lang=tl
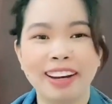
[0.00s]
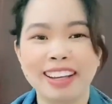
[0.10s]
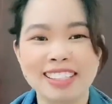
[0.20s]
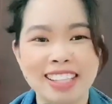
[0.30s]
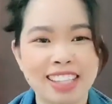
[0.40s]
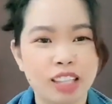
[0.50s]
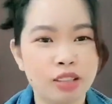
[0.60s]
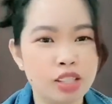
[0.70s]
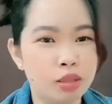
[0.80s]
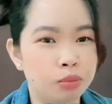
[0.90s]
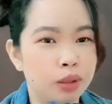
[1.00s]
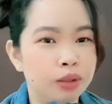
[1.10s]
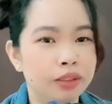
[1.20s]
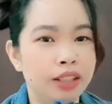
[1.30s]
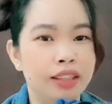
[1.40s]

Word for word: Kasi dito is blue. And